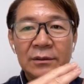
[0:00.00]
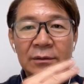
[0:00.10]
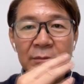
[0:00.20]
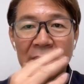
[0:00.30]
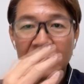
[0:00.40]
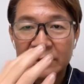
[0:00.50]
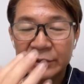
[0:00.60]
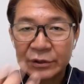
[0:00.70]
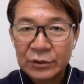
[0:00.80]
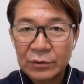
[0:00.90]
まあ、
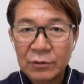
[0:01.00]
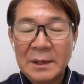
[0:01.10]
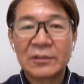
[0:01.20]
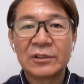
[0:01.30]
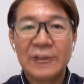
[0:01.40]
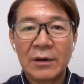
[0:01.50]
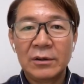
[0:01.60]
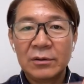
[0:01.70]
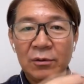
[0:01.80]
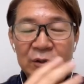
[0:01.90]
商売として
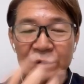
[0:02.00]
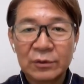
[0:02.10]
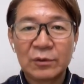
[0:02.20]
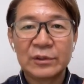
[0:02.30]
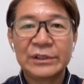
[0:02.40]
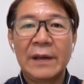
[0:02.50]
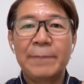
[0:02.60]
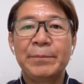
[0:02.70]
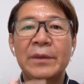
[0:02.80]
お仕事として